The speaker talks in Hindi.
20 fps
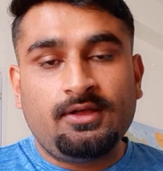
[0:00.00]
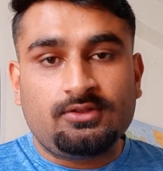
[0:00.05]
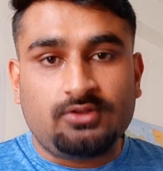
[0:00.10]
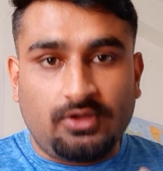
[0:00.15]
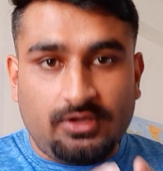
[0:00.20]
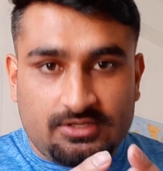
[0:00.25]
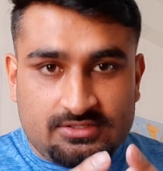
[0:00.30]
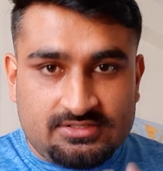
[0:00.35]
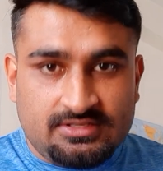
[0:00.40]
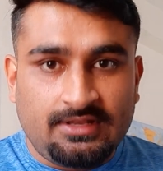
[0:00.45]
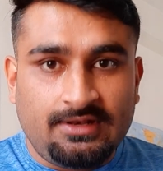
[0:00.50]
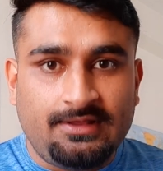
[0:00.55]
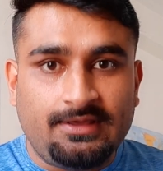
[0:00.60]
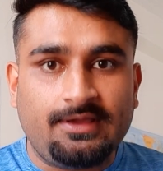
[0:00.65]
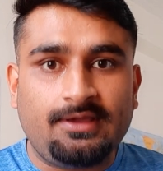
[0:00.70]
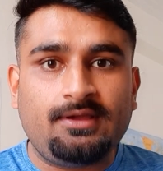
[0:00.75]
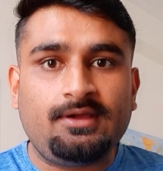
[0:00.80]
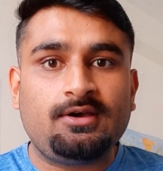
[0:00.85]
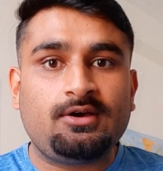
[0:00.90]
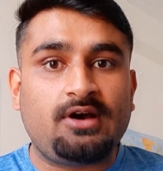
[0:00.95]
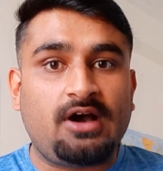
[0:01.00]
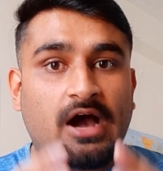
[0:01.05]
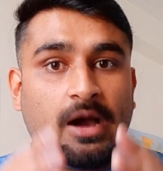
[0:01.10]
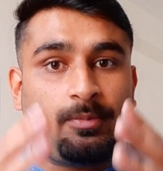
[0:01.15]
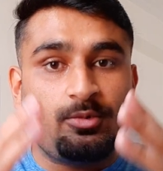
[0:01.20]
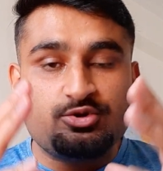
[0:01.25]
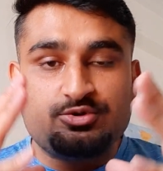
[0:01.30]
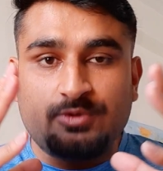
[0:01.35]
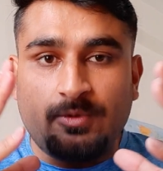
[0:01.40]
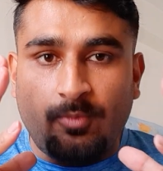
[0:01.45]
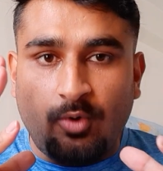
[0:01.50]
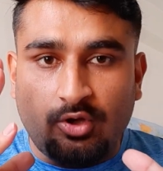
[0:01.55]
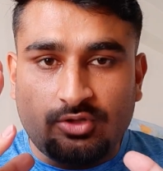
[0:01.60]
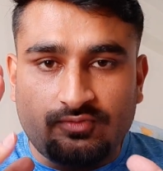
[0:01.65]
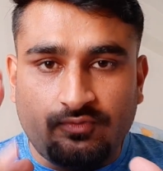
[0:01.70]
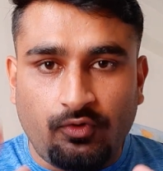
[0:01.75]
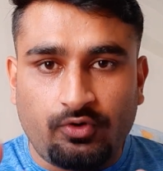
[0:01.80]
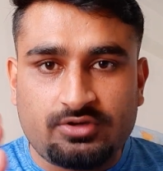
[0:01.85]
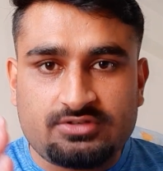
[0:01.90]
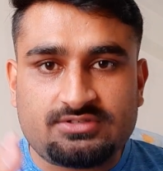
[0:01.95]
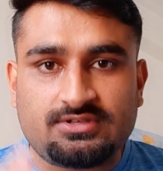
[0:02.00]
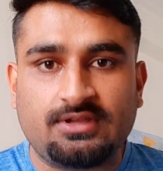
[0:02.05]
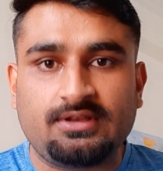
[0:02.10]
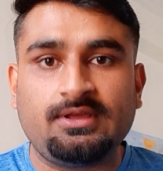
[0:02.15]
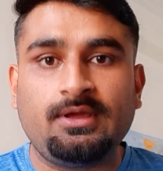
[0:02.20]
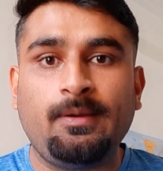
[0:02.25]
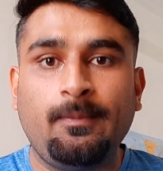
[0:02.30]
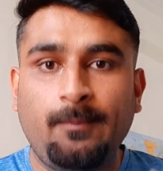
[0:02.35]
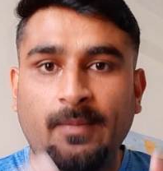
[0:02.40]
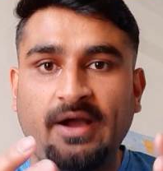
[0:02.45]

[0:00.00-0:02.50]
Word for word: तो इसीलिए आप उस पर बहुत फोकस करिए